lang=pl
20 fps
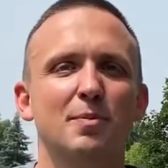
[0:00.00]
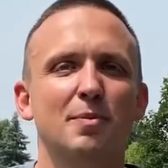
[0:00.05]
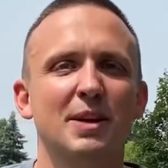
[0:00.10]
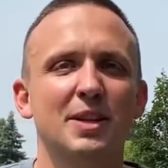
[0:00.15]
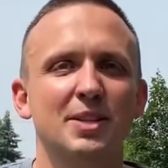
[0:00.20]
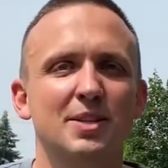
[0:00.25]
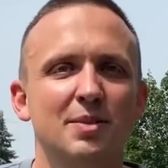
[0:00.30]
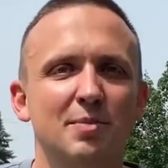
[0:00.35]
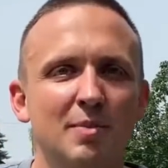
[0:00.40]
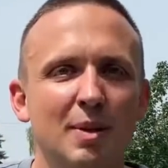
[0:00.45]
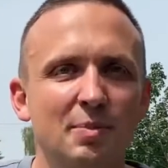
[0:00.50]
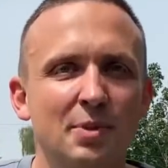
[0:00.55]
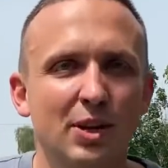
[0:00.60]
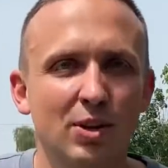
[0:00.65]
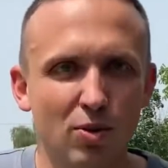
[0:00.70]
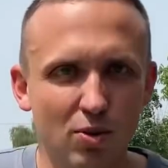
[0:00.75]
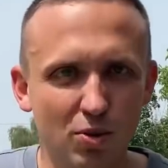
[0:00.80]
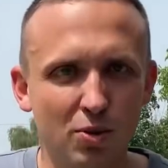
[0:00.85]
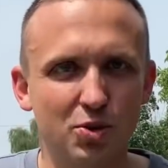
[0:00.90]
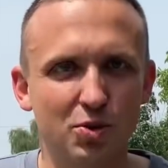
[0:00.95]
patrz, mam
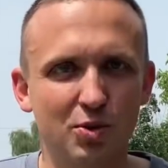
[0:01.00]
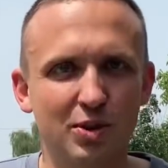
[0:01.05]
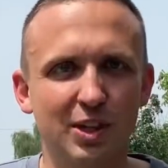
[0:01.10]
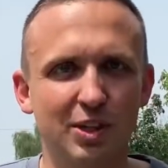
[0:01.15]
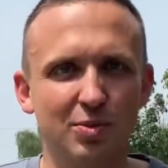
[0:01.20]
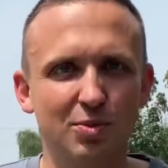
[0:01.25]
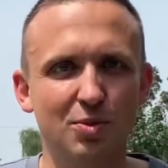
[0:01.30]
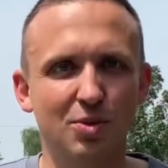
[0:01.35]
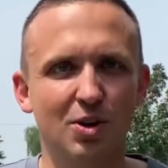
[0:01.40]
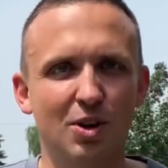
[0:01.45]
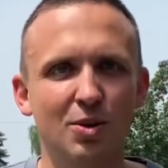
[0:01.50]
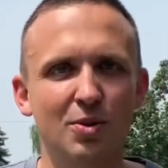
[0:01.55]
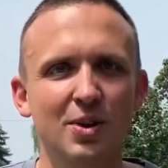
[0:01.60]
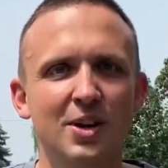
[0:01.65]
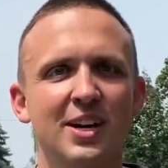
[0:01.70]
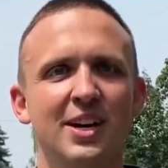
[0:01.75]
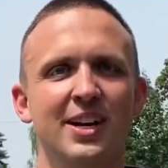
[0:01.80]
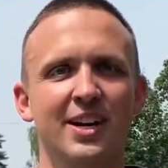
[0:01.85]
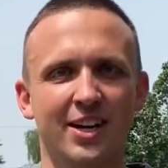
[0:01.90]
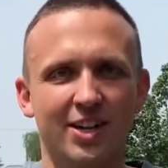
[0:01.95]
taką koszulkę długą,
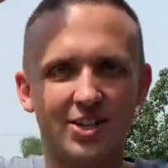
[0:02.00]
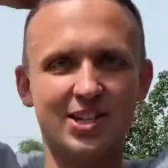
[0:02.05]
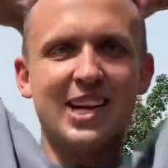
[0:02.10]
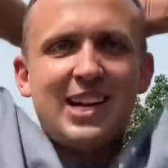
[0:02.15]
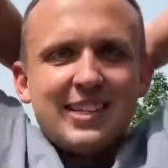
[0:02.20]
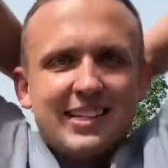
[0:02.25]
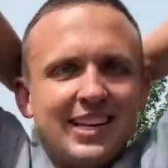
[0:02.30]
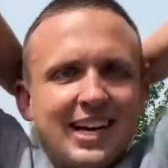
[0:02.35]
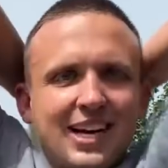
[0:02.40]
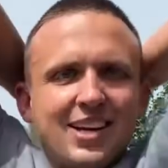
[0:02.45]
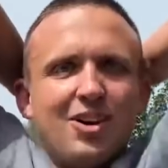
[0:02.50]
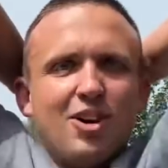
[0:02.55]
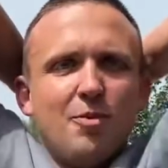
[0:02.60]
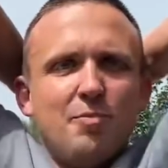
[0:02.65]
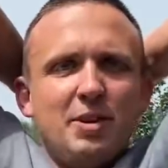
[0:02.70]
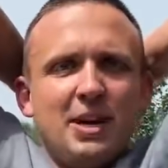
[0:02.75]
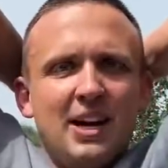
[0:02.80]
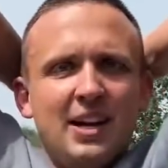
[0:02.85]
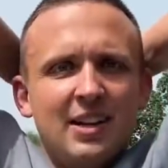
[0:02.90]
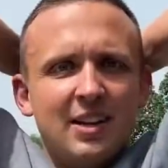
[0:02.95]
że jak tak
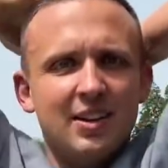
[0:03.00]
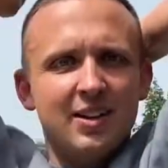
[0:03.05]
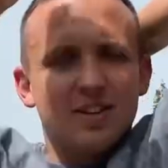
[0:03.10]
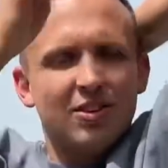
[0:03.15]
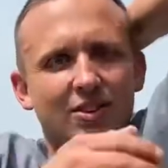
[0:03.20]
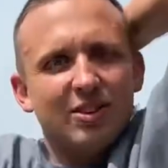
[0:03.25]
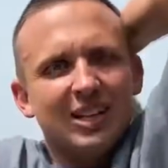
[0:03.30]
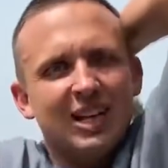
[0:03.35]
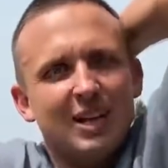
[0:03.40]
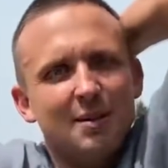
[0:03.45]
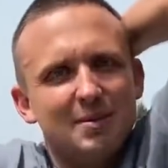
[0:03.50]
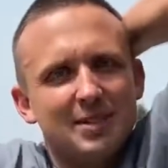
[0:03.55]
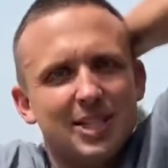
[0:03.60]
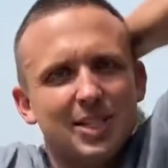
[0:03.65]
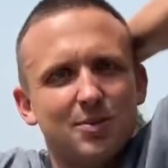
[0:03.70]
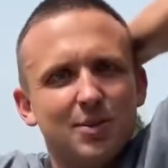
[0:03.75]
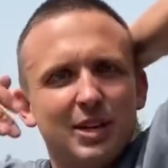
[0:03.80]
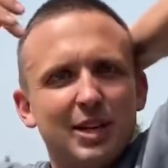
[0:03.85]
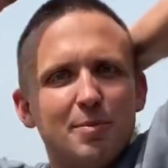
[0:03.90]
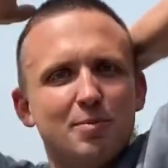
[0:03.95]
robię, to dalej mi
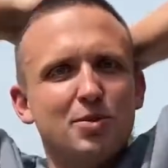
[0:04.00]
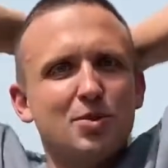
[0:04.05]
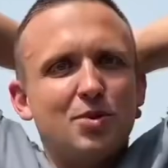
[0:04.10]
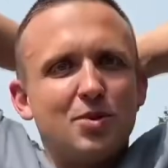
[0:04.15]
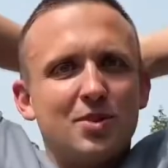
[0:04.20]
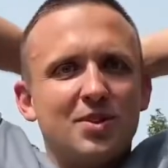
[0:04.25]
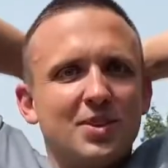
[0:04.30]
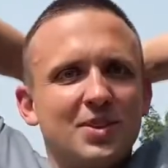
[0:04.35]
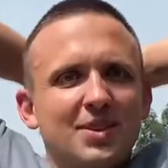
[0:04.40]
zasłania brzuch.